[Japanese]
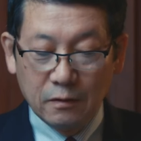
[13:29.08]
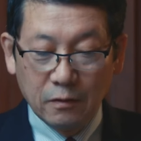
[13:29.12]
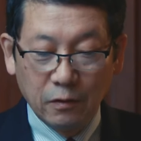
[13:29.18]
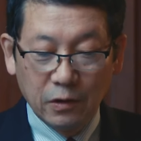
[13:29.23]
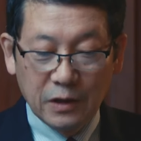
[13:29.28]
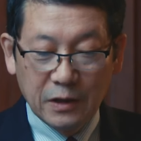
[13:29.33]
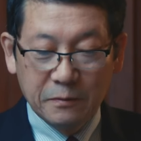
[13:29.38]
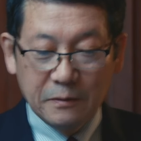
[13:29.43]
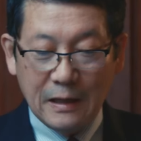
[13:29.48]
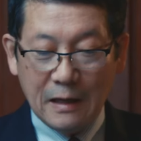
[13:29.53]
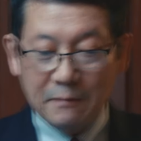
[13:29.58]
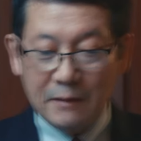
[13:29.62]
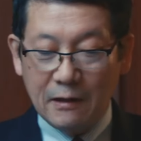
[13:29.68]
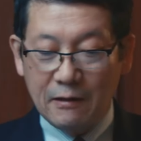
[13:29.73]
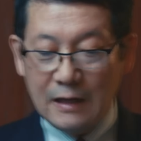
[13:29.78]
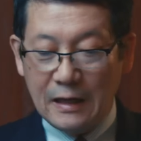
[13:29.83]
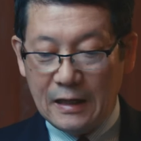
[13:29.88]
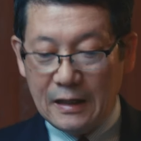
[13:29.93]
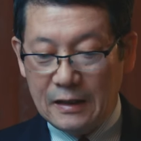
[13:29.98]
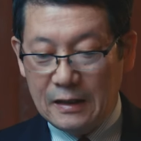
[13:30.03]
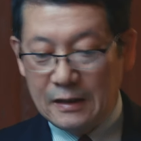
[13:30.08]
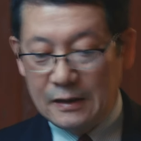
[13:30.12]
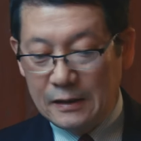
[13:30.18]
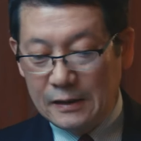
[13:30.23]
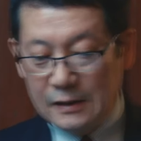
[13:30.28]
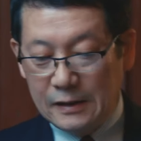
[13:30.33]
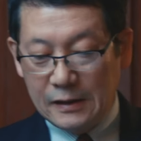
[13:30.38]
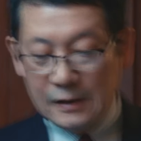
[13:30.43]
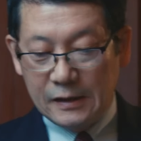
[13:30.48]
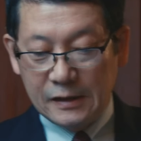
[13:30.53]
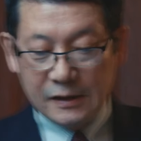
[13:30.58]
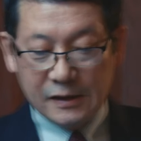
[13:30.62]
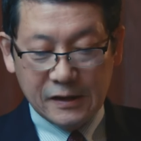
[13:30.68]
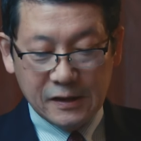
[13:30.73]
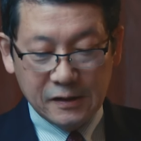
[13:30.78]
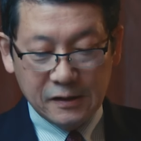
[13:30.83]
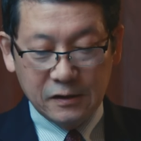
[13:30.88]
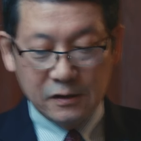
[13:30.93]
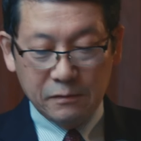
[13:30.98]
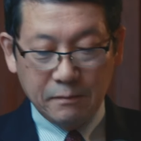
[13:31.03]
オリブ山は
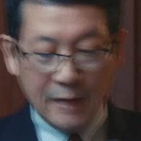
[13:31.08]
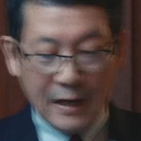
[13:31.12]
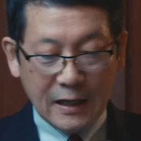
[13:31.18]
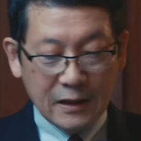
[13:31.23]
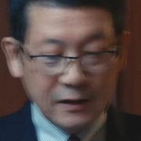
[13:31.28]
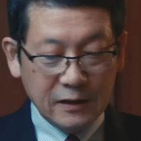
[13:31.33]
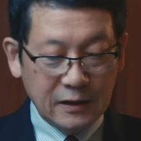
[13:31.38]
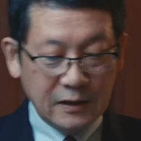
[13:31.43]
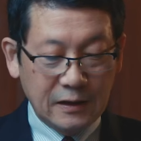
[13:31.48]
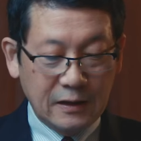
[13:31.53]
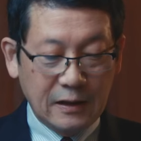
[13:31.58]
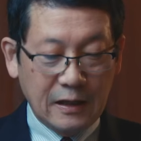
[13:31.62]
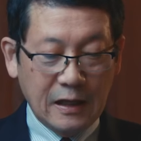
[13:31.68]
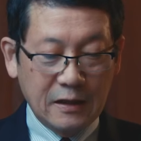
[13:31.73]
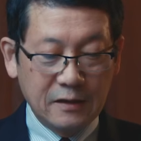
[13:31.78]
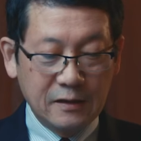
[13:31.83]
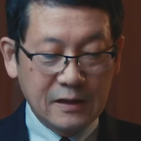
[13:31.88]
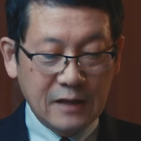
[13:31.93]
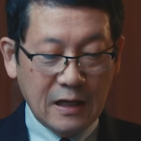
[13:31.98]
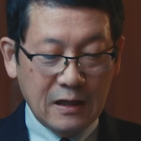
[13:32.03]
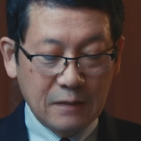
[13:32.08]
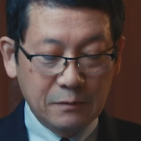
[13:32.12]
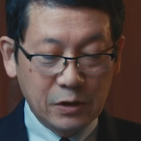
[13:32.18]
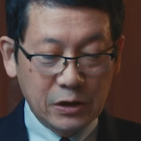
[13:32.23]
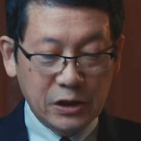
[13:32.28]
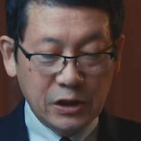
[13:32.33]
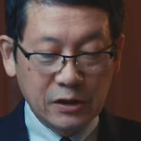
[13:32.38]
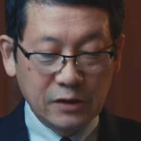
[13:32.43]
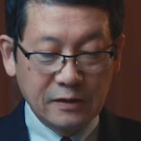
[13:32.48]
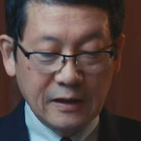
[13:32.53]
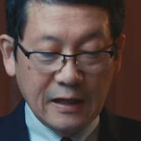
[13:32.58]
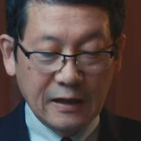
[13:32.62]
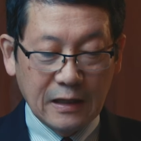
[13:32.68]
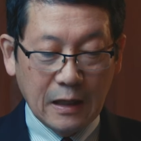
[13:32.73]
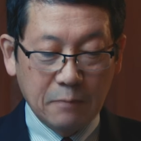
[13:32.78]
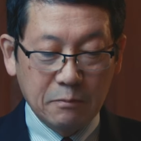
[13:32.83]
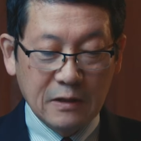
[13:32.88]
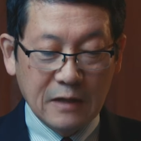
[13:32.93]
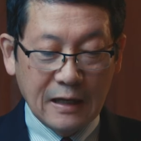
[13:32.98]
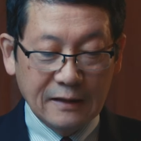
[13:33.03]
すぐ前にエルサレム神殿
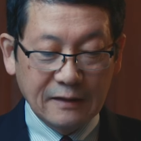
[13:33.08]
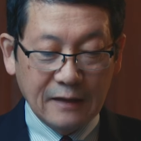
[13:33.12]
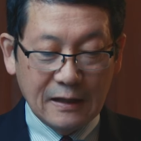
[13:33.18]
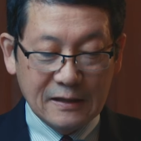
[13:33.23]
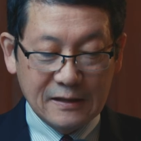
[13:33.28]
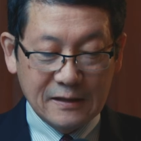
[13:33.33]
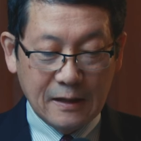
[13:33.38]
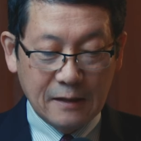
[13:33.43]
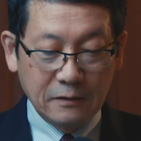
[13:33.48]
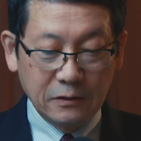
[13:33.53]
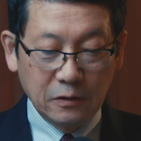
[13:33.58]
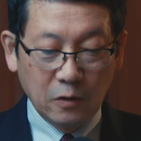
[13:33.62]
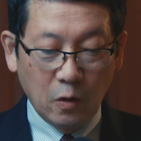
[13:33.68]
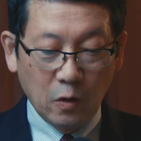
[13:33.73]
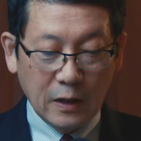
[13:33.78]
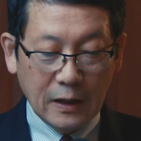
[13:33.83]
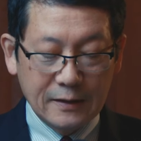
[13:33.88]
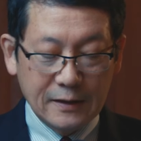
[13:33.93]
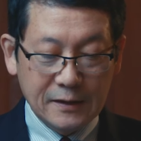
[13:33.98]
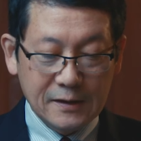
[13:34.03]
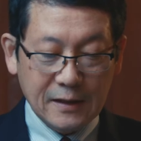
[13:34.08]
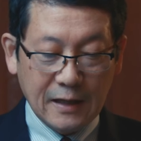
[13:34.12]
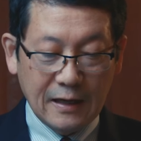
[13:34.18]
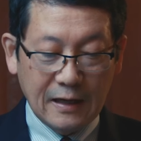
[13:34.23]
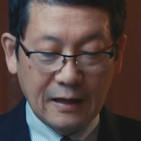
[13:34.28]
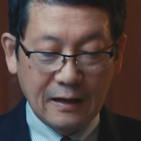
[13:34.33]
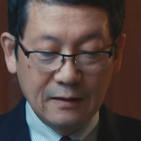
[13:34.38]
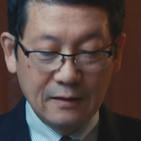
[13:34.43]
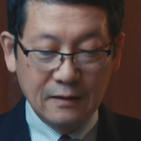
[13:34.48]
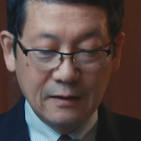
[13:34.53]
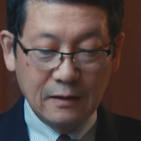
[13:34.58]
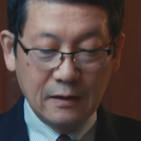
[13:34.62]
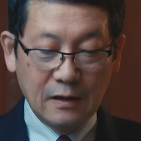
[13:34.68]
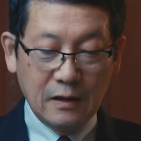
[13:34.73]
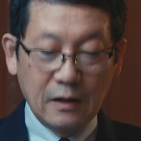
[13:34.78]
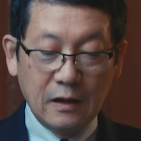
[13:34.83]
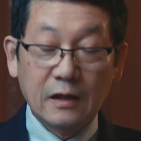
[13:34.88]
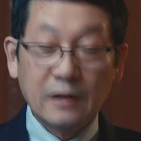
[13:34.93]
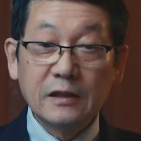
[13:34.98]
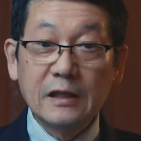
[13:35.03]
が見渡せる丘ですから、
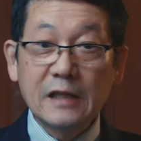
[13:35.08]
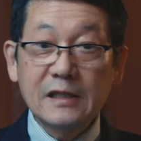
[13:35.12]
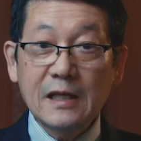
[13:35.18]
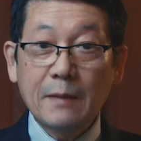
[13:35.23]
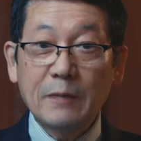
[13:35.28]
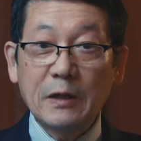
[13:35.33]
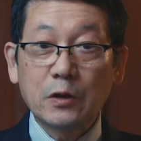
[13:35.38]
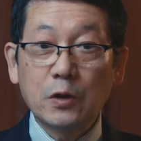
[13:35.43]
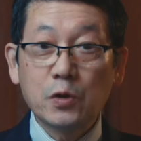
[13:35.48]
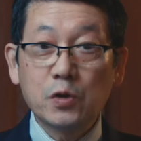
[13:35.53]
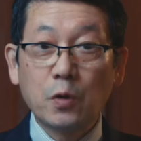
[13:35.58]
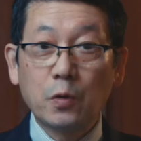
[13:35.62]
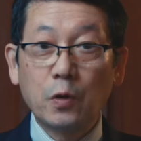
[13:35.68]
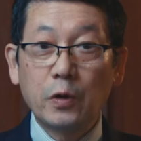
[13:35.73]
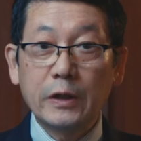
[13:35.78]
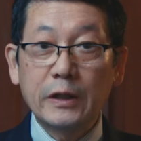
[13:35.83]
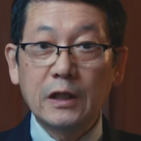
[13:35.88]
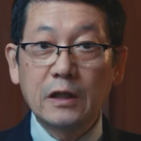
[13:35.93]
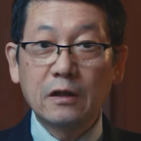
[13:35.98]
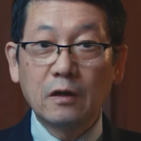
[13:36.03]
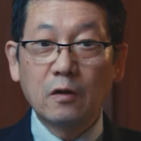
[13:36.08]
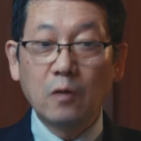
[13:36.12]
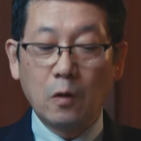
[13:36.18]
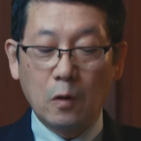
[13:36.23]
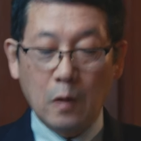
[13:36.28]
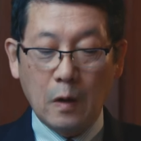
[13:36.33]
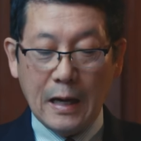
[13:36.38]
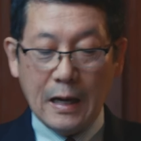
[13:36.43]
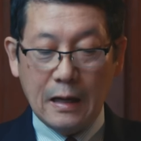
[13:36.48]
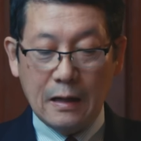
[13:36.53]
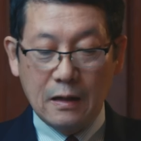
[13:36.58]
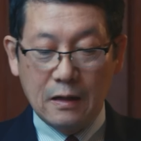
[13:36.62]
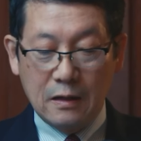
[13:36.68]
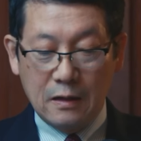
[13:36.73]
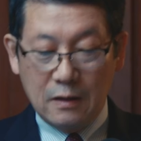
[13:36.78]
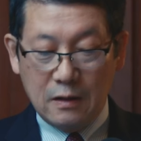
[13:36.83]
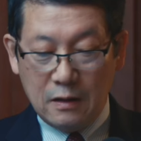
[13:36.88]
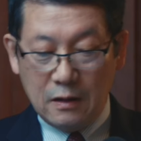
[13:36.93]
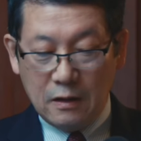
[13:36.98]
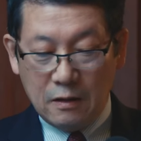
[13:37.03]
イエス様とその一行は、
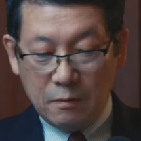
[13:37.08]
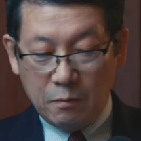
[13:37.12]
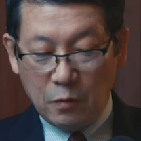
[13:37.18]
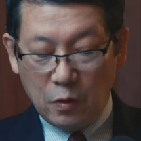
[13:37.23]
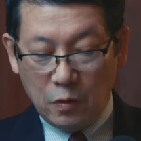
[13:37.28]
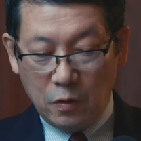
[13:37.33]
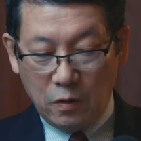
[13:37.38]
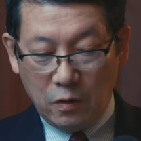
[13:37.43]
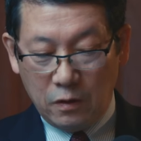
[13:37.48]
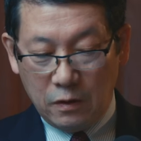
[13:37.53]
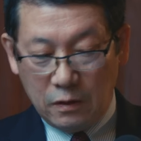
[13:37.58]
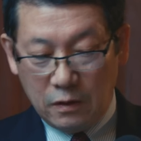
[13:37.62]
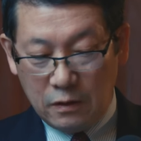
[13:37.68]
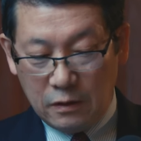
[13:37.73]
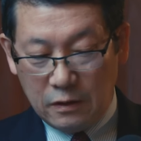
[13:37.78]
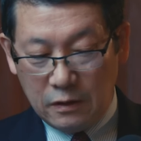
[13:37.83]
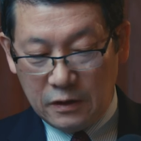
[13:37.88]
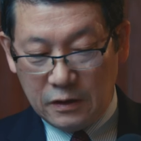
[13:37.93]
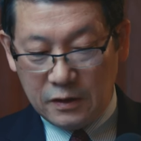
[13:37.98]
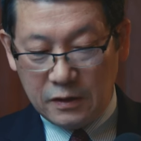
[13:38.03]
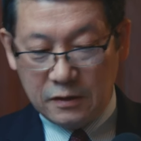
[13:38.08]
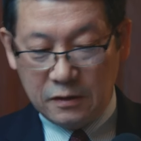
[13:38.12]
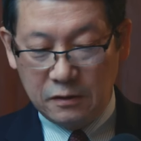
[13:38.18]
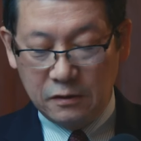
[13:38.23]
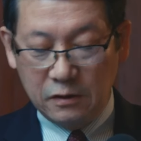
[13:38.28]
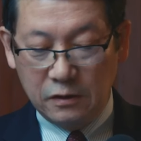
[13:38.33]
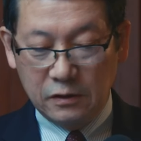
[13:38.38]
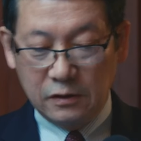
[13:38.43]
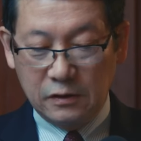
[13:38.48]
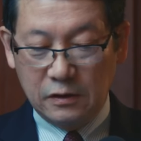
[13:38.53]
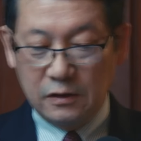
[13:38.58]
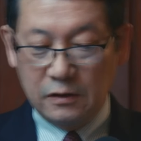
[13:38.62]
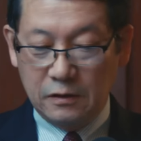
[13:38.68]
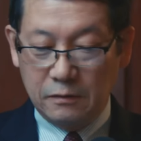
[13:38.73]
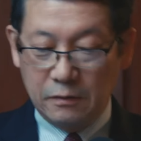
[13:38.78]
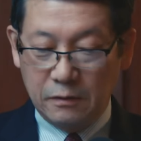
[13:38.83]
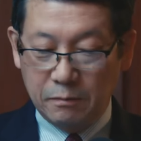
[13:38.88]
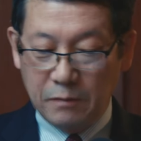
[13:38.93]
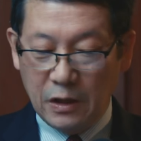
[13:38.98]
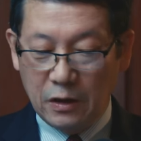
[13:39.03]
もうすぐ
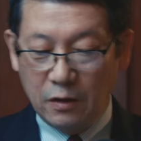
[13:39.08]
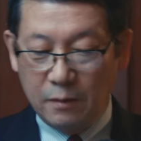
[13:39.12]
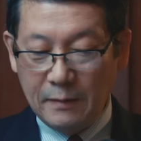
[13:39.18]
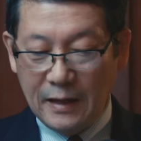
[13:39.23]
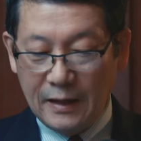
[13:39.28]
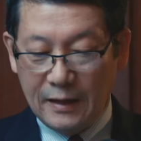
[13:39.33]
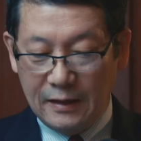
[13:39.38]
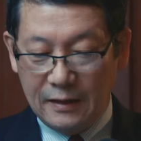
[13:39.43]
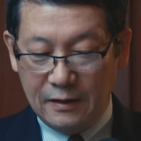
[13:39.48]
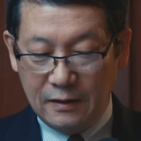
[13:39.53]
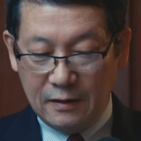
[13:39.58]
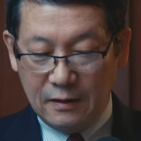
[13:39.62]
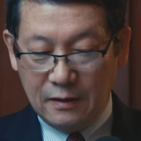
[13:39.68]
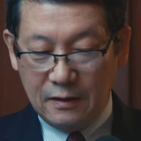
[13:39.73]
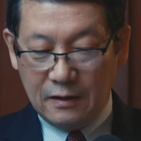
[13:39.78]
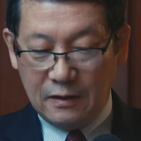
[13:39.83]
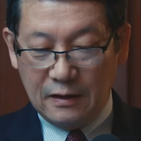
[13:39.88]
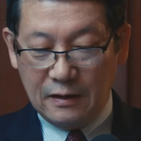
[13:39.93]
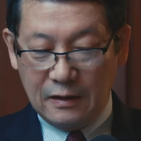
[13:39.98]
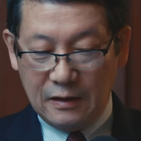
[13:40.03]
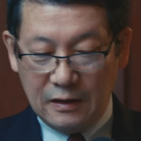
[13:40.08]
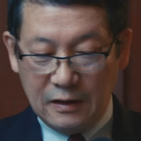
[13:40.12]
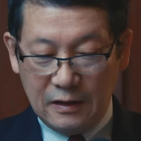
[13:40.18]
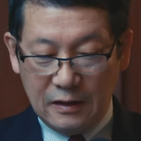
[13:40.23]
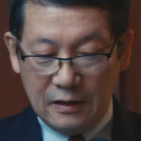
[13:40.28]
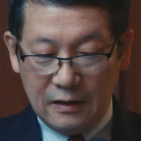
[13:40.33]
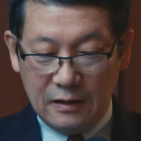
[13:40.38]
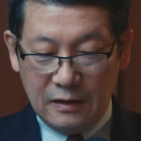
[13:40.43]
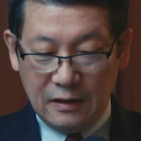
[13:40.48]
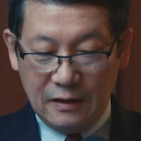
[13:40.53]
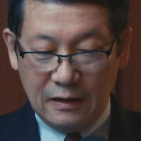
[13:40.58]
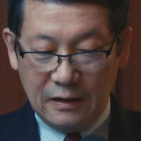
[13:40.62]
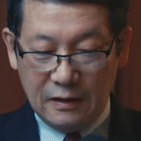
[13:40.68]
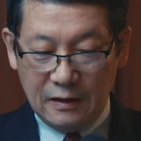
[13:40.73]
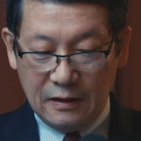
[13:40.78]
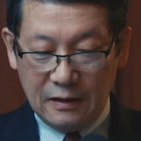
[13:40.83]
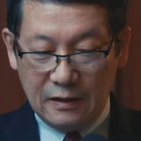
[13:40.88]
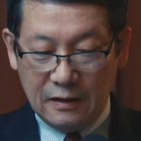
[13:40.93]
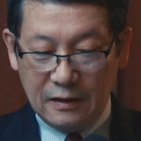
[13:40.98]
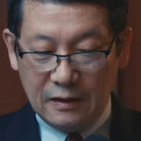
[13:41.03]
目の前、
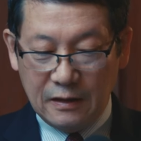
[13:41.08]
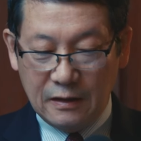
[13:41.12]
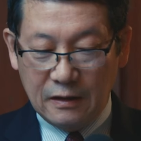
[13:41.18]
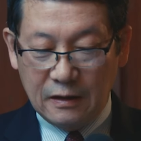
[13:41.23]
えー、